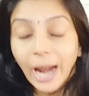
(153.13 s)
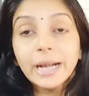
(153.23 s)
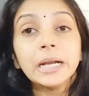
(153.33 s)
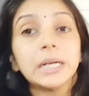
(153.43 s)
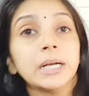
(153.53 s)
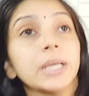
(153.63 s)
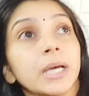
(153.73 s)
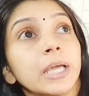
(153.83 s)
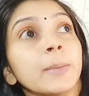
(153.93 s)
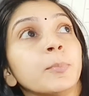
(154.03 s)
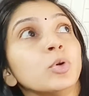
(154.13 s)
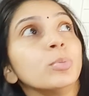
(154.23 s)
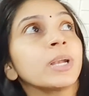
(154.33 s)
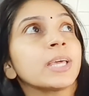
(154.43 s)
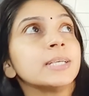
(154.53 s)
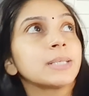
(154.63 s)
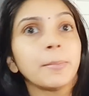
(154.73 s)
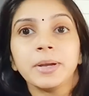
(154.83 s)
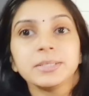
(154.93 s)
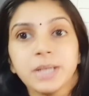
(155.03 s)
అండ్ ఇప్పుడు మనకి
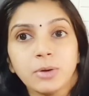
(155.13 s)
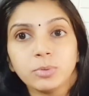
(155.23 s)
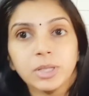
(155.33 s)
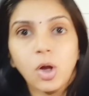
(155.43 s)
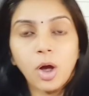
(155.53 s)
సమ్మర్ ఇస్ రౌండ్ ద